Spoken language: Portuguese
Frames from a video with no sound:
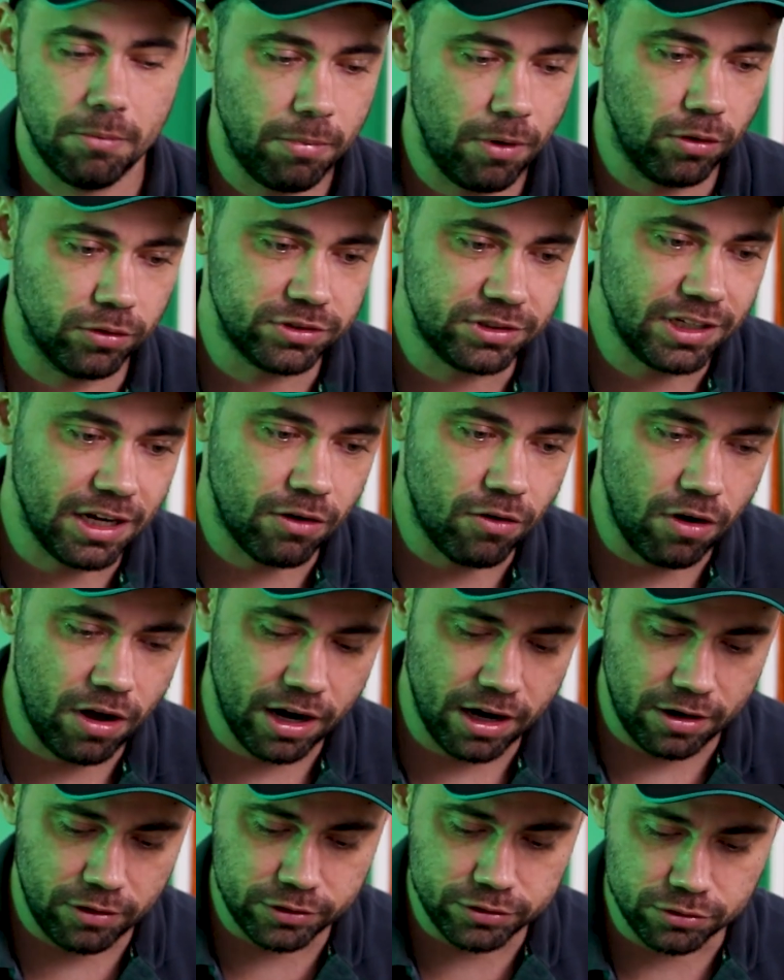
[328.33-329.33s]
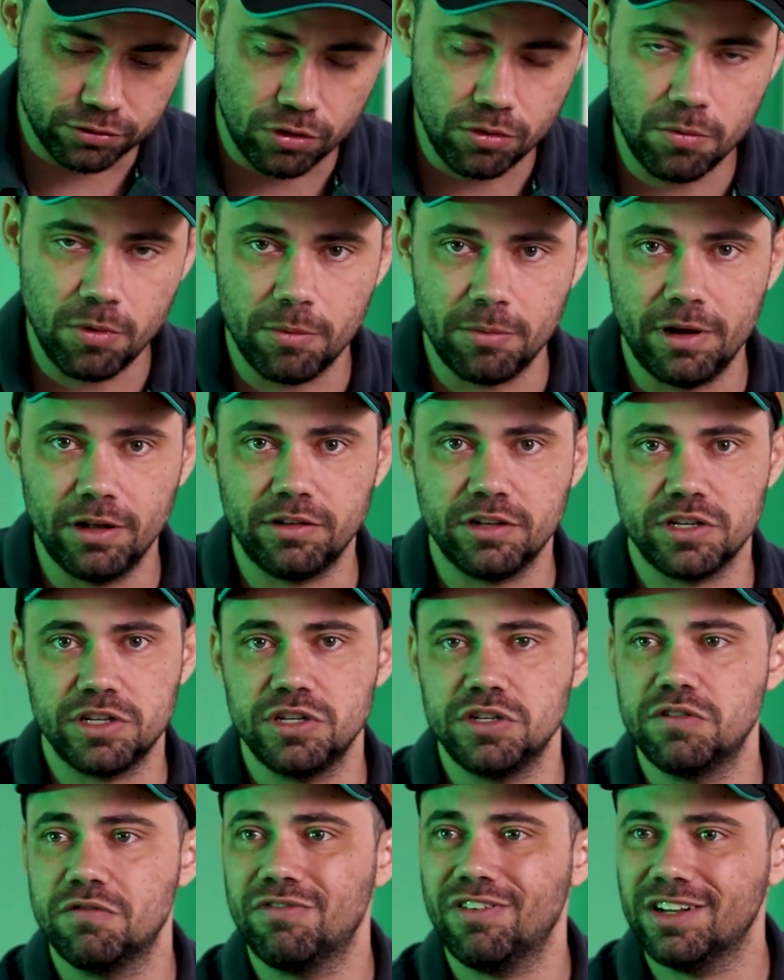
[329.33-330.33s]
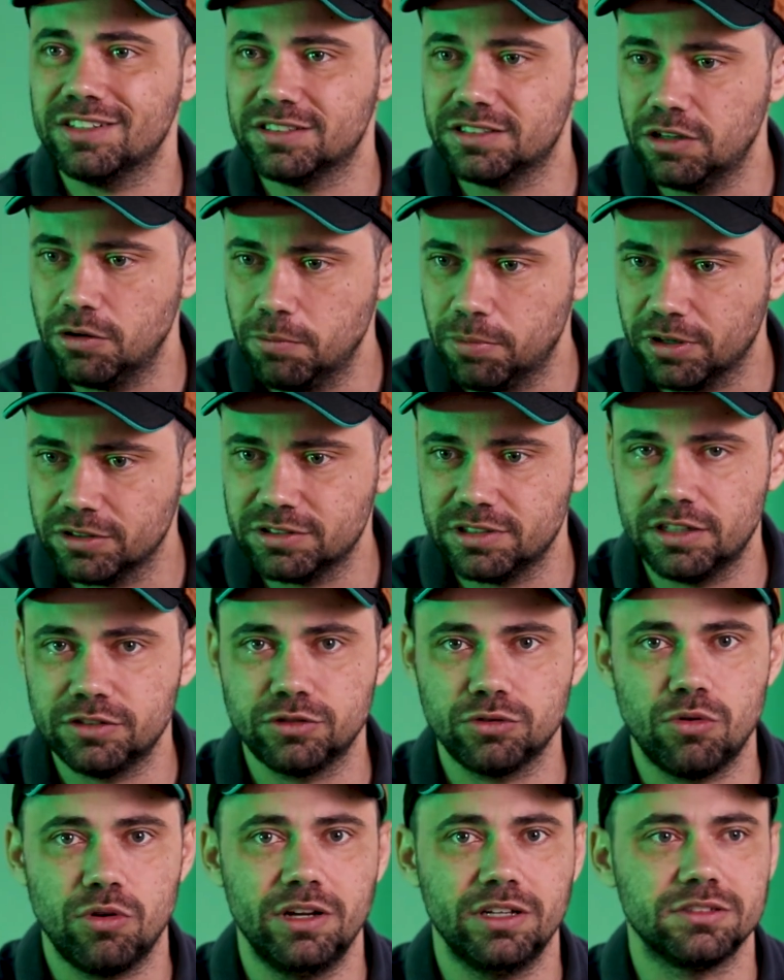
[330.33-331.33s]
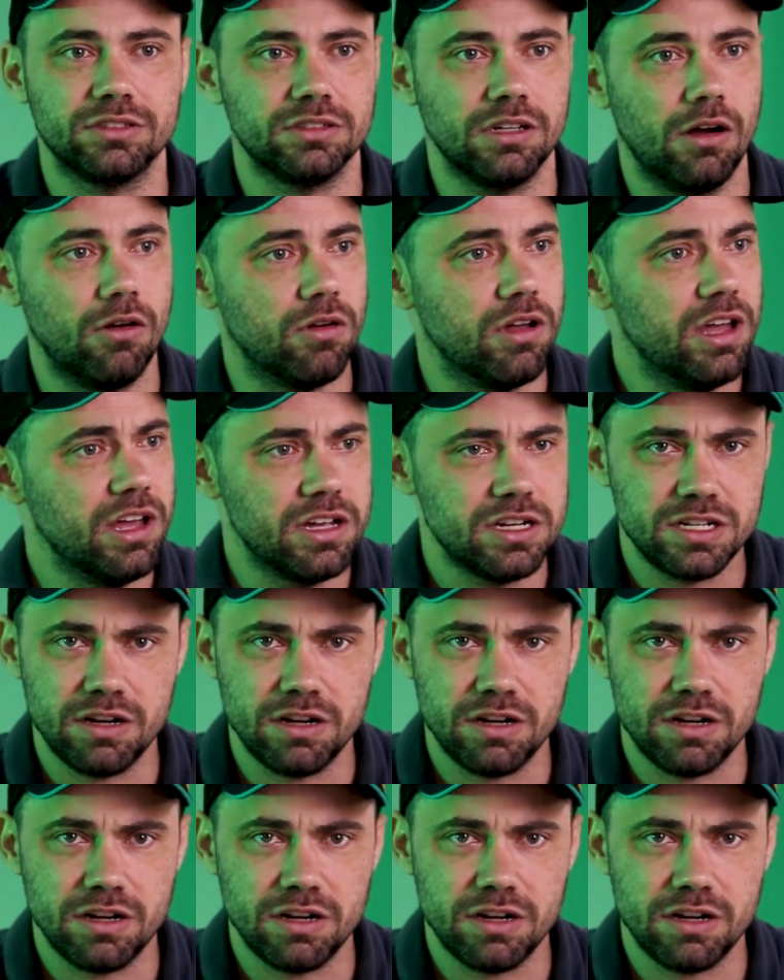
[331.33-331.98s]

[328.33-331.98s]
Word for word: Bom, se agora eu estou no momento aqui de fazer um processo de correção,